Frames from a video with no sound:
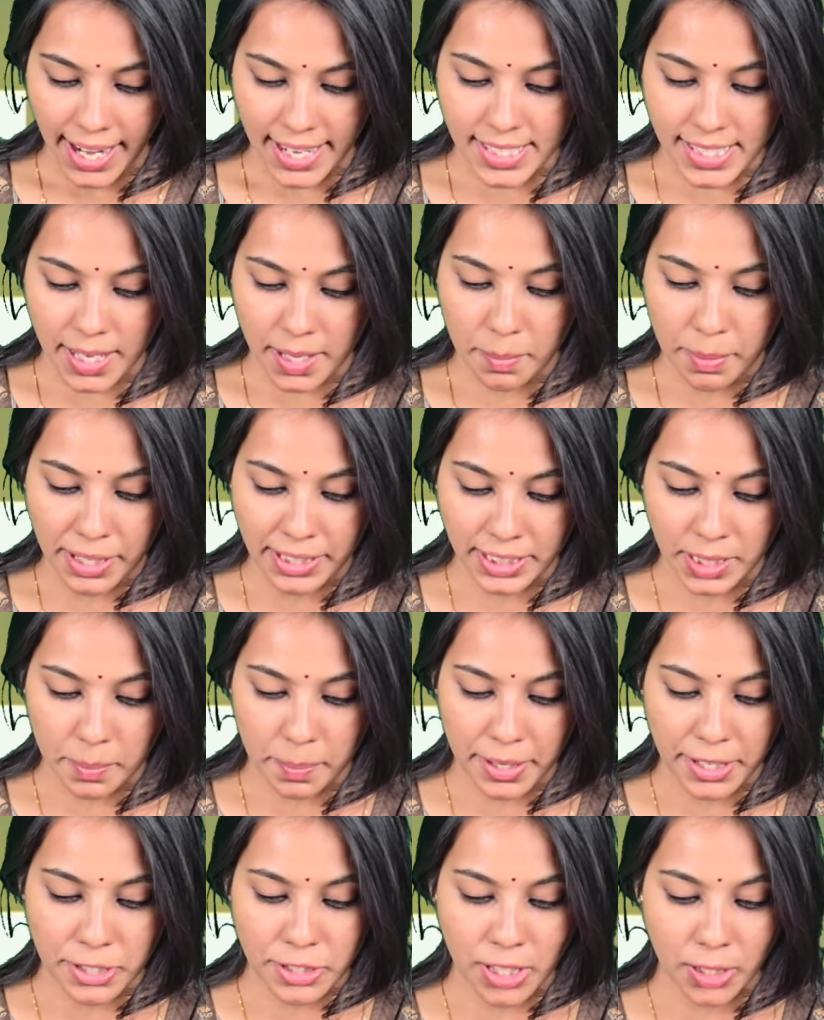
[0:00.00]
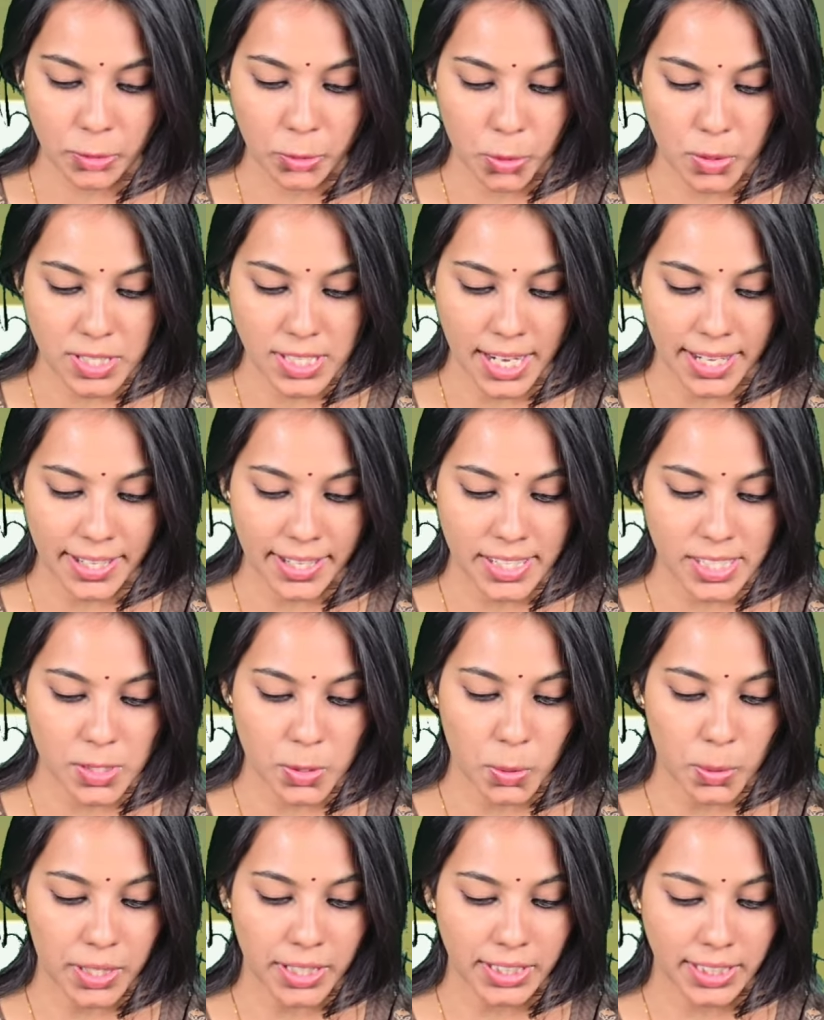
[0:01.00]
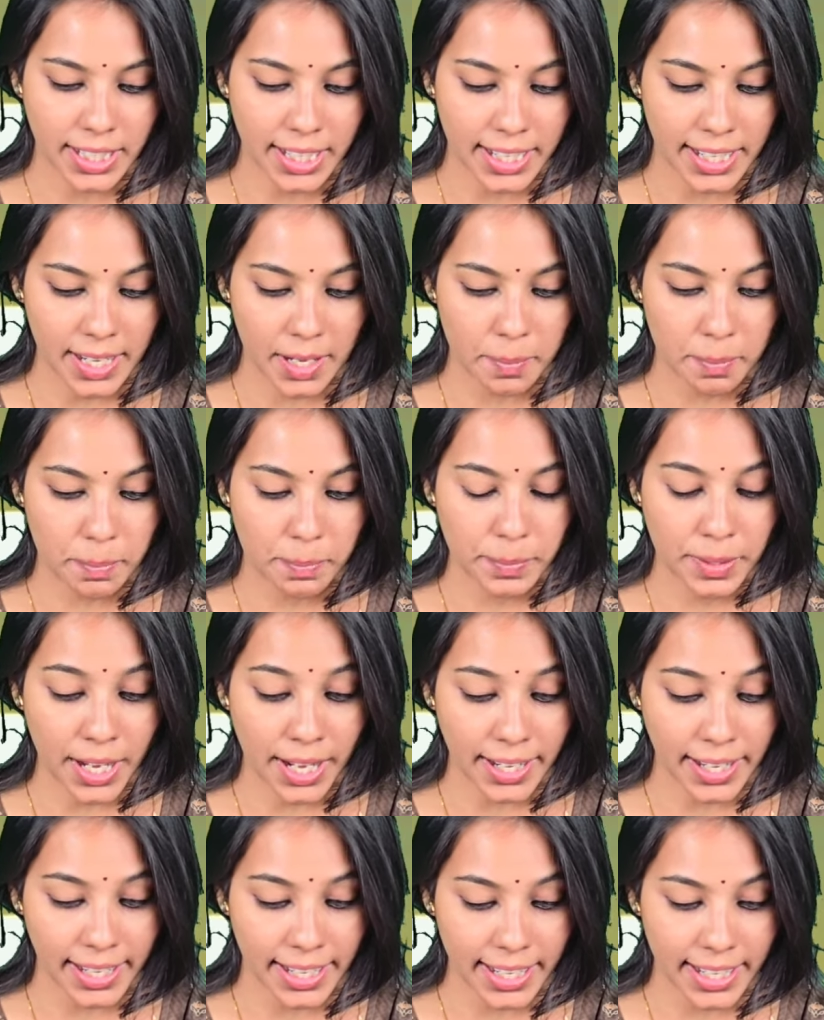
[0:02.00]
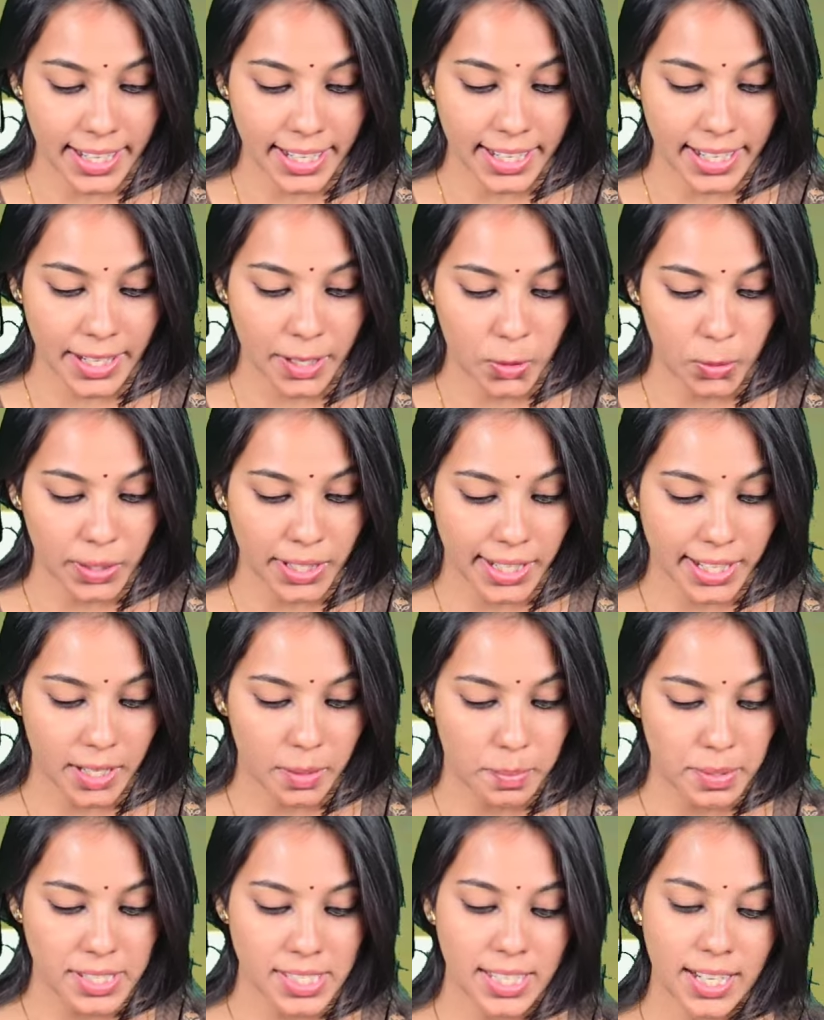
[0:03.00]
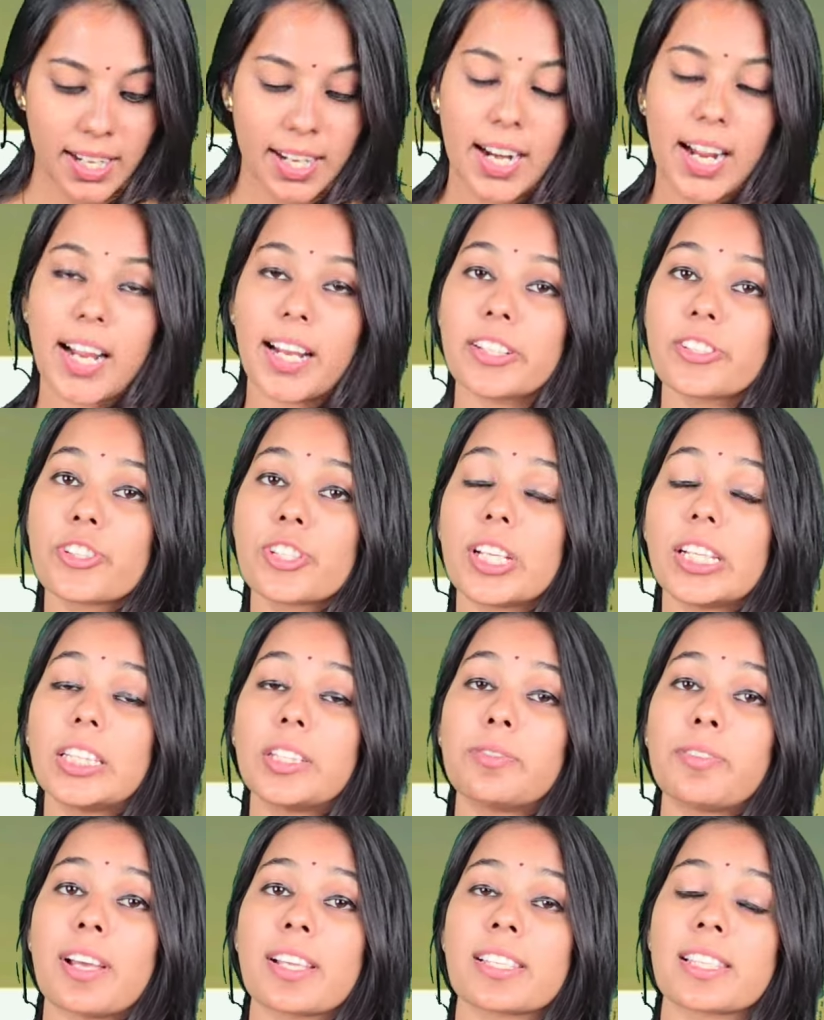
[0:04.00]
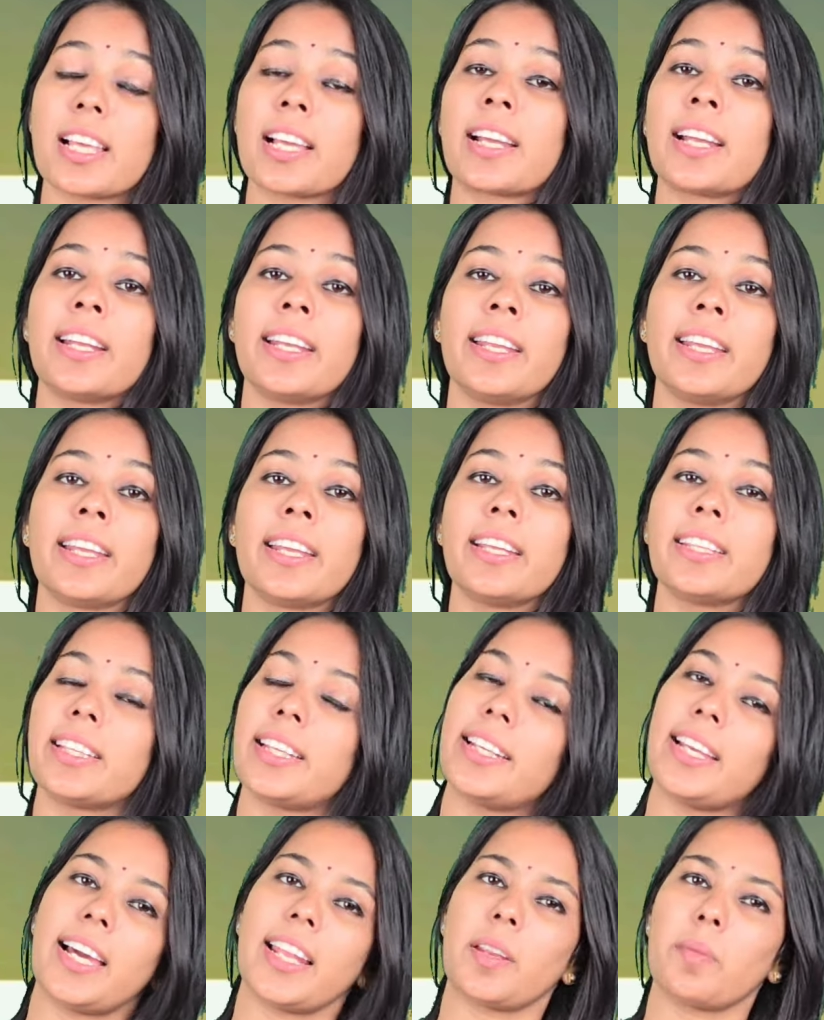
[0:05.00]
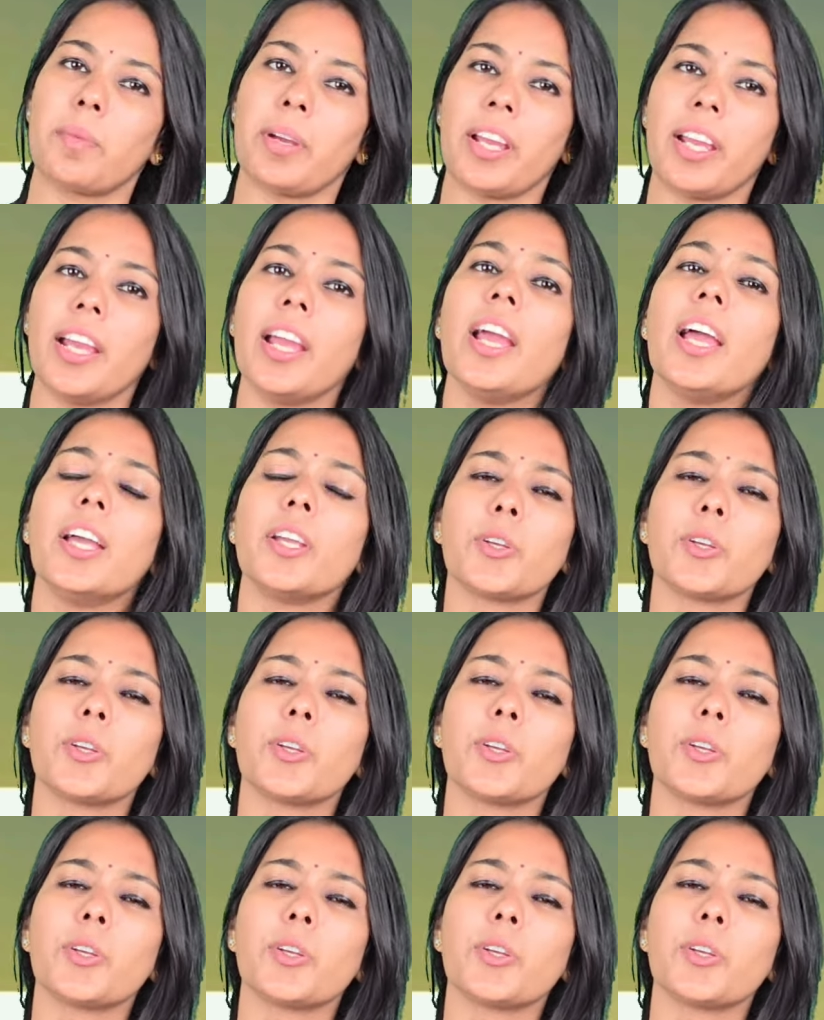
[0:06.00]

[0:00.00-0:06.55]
ऐसा ही भर्ती परीक्षा 2021 को रद्द करने या नहीं करने को लेकर भी सरकार जल्द फैसला करने की तैयारी में है